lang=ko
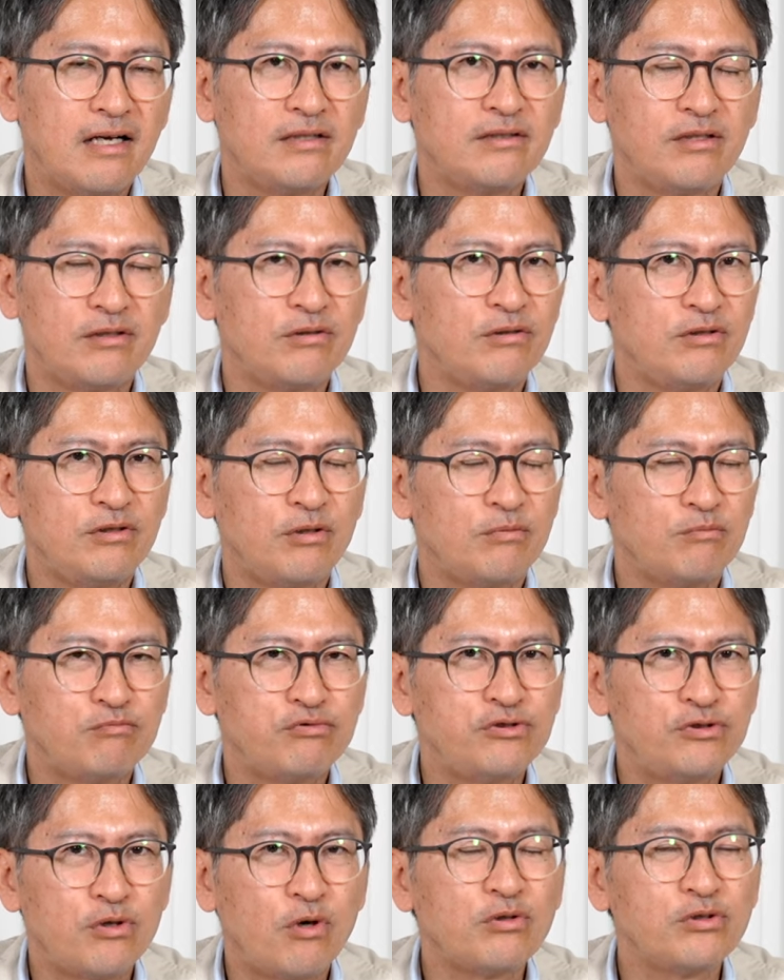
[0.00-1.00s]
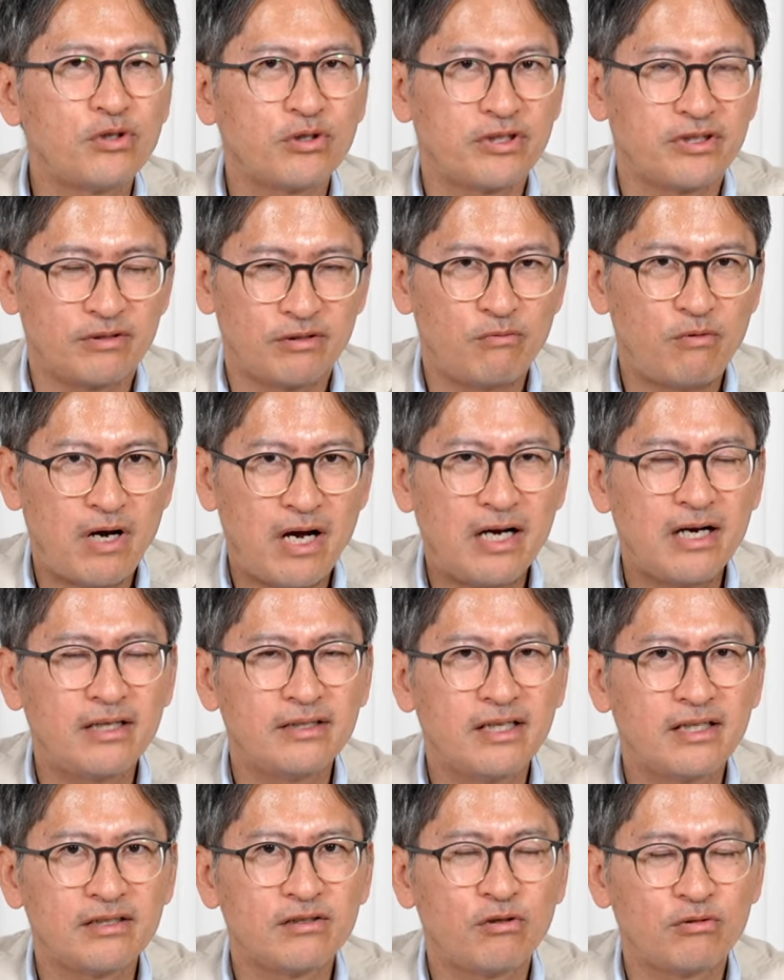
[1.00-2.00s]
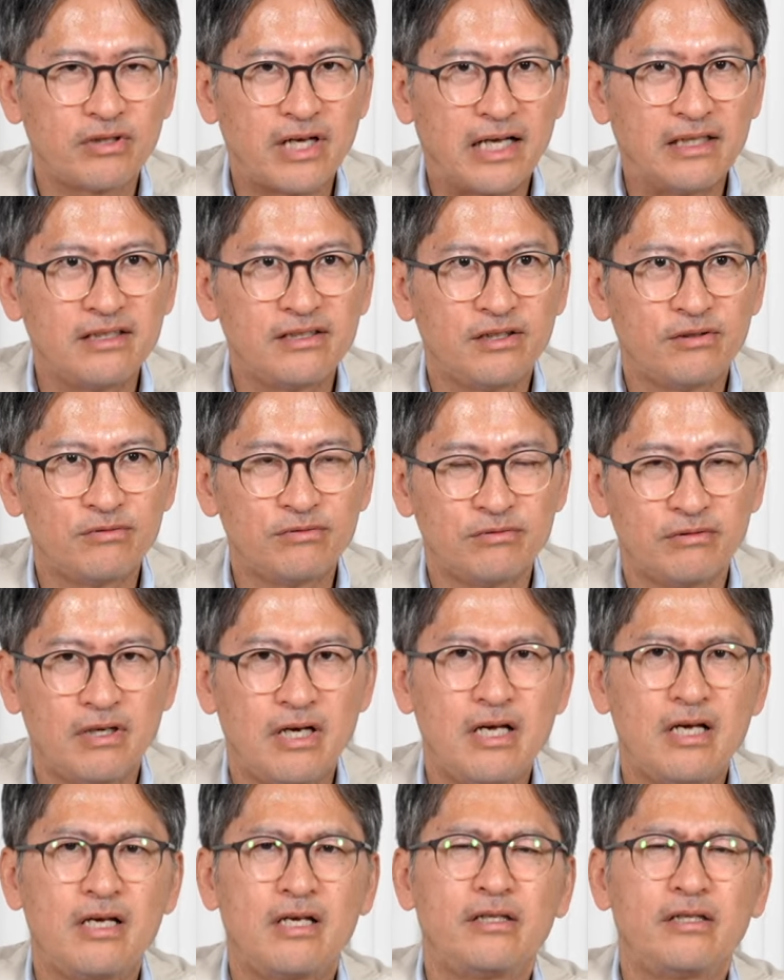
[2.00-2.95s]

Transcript: 근데 그런 이런 부정적인 화가 나는 것 아니래도